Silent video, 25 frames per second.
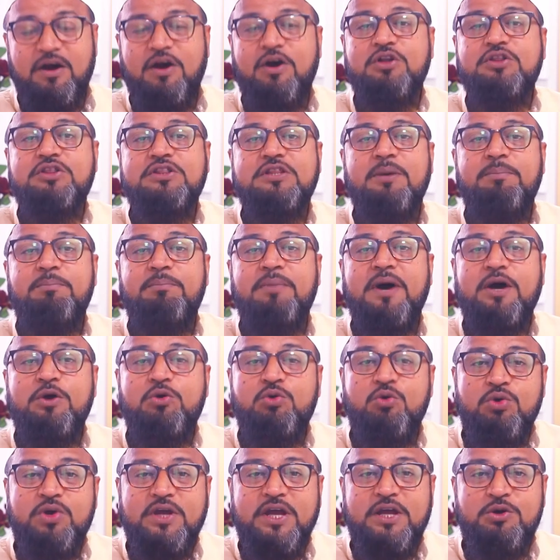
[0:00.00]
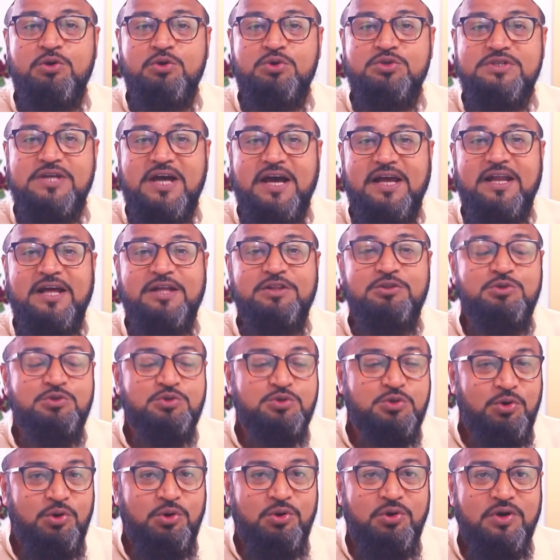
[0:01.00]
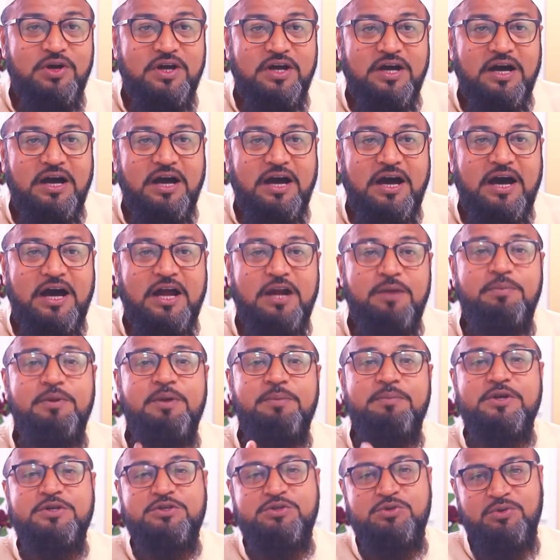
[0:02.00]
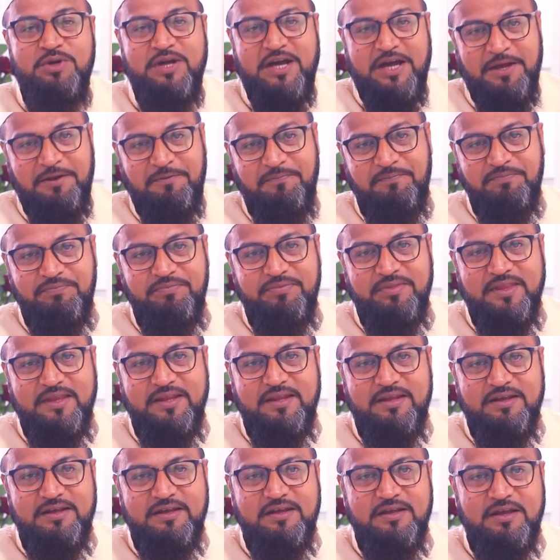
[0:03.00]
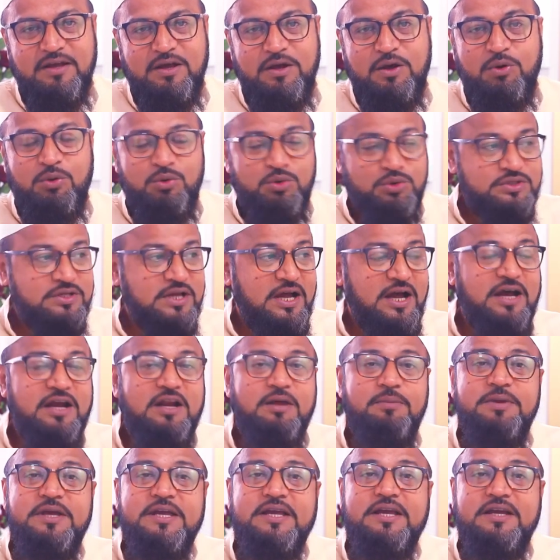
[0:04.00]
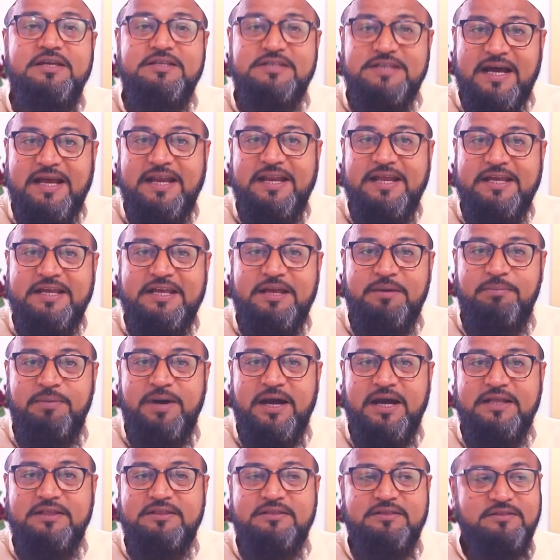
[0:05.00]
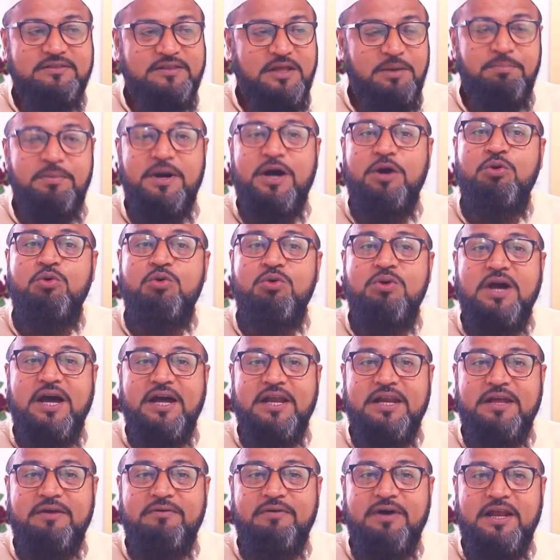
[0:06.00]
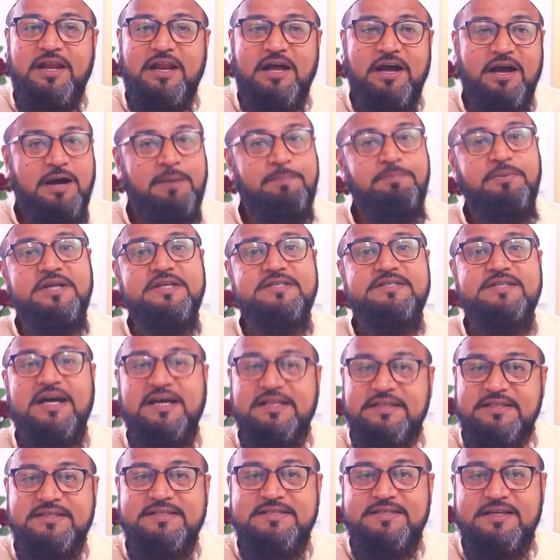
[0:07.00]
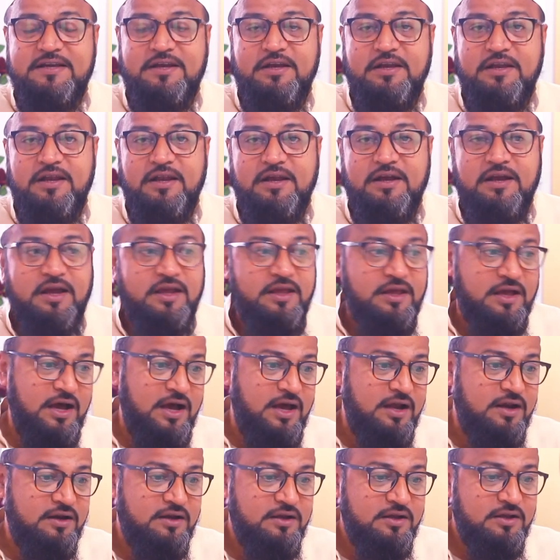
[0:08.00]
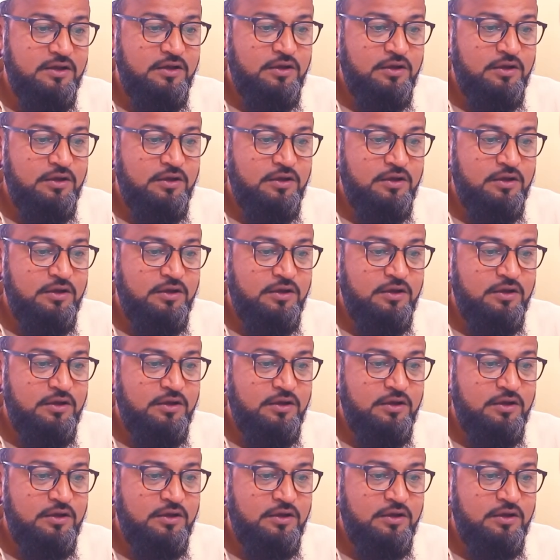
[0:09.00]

और तंबाकू के नुकसान उसको अरबी में सुनाए उस अरबी के जाने के बाद तंबाकू खाने वाला अपने साथी से कहने लगा यार